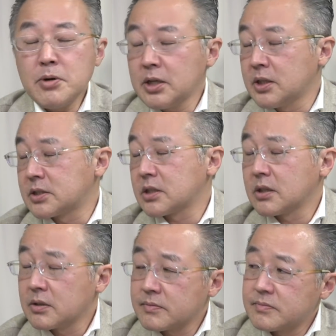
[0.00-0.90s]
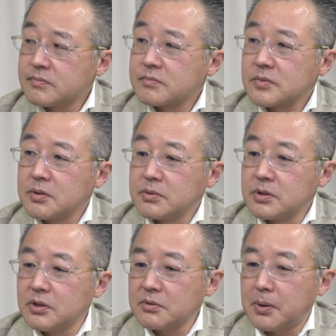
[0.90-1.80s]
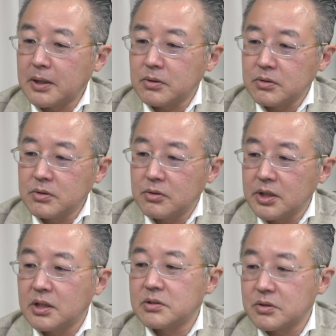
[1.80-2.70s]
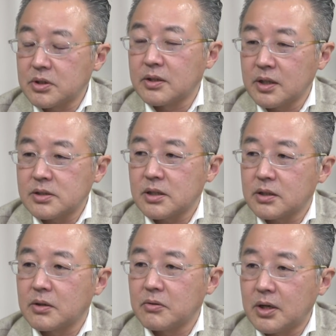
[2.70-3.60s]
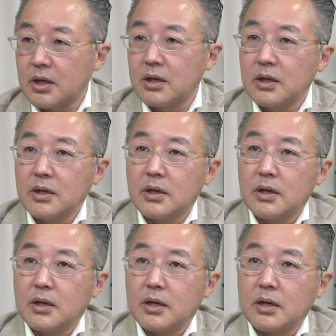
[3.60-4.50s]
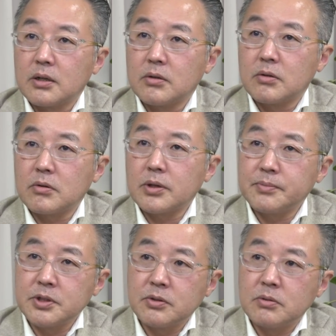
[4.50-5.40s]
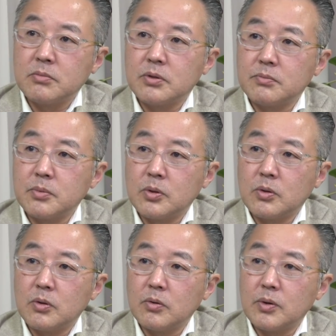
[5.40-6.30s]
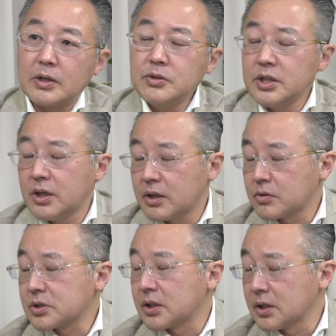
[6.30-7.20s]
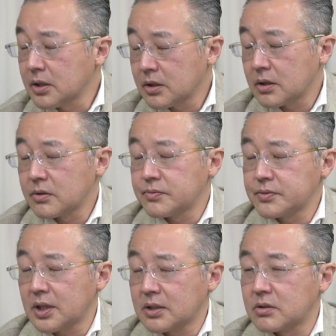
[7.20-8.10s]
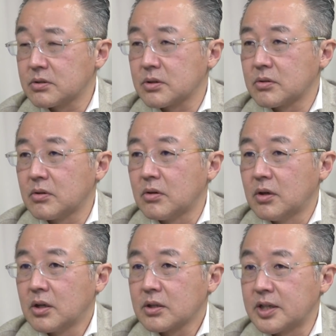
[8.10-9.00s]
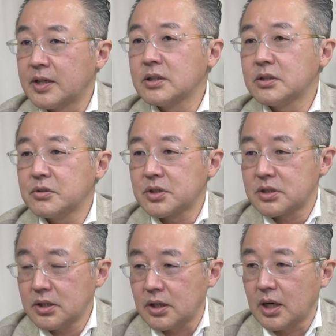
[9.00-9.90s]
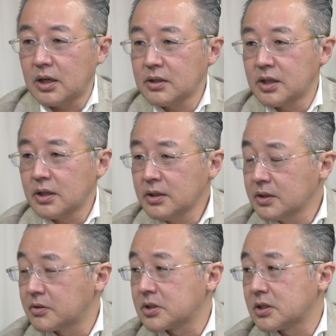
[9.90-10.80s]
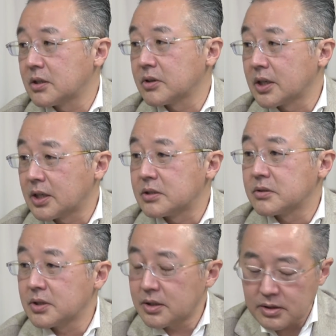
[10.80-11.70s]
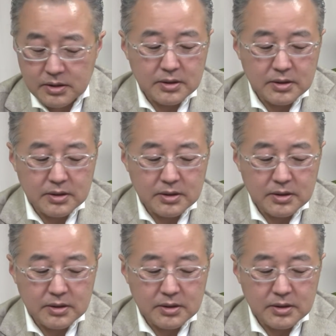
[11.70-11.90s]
でもありになっちゃった、いわゆるバトルロワイヤル状態になっちゃったのは、これは日本ももう悪い例としてね、深くその研究してああならないようにしないといけないですよね。